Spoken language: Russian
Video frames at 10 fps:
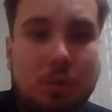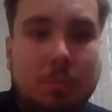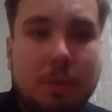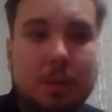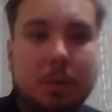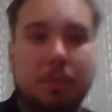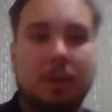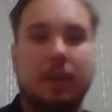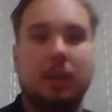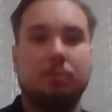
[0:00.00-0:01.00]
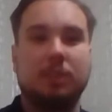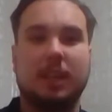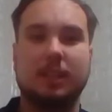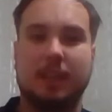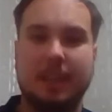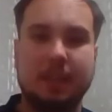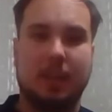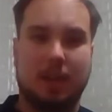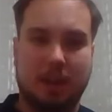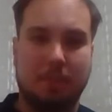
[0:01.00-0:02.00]
но мы поговорим не
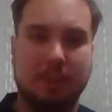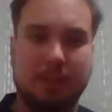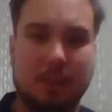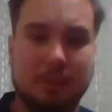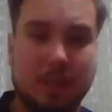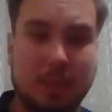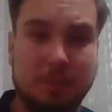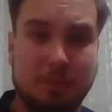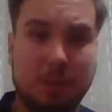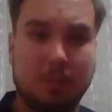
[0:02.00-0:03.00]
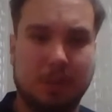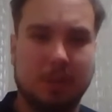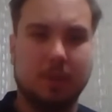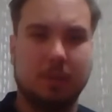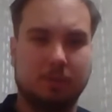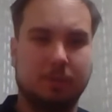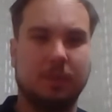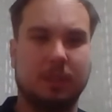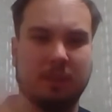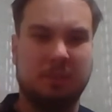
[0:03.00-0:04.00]
конкретно об отдельно взятом фильме
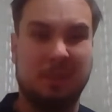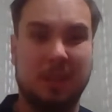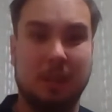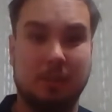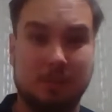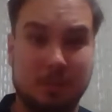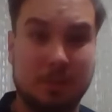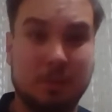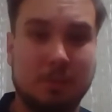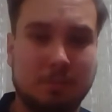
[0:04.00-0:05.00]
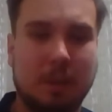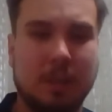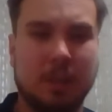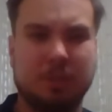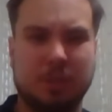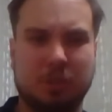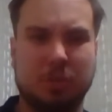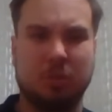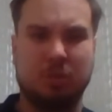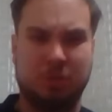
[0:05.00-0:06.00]
фина финального отрывка
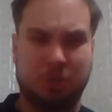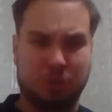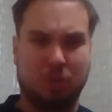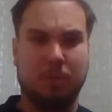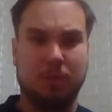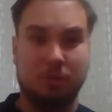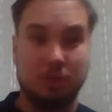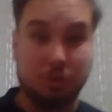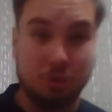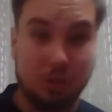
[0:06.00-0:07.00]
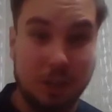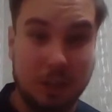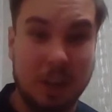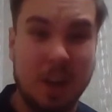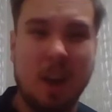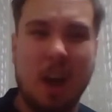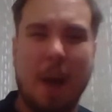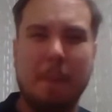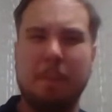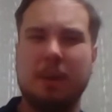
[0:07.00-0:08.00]
сезона «Чернобыль. Зона отчуждения»,
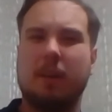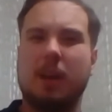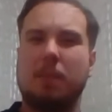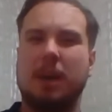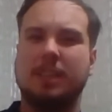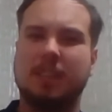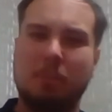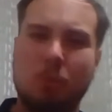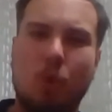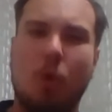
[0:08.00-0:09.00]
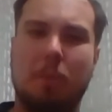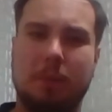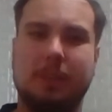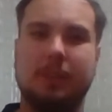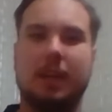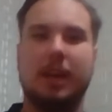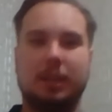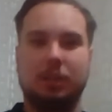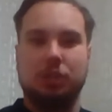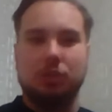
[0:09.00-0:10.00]
а мы поговорим о самом сериале
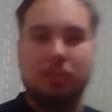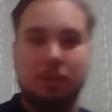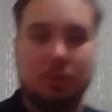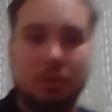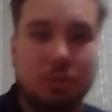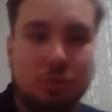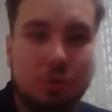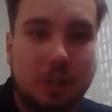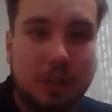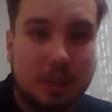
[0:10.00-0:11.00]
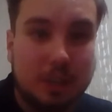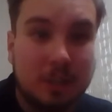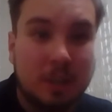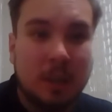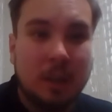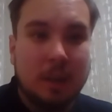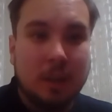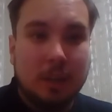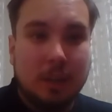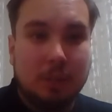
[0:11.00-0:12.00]
«Чернобыль. Зона отчуждения».
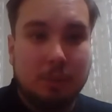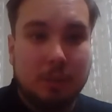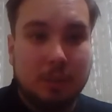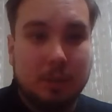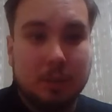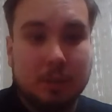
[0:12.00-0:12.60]
Именно